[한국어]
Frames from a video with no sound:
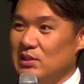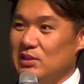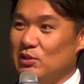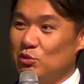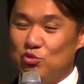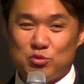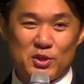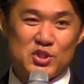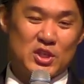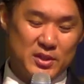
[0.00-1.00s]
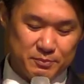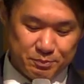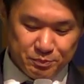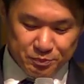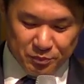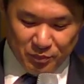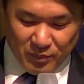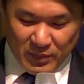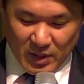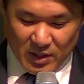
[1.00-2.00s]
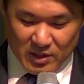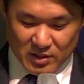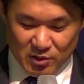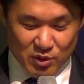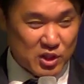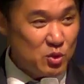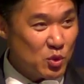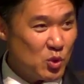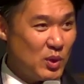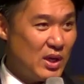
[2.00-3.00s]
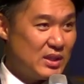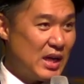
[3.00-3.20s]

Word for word: 그리고 두 번째, 그리고 기독교와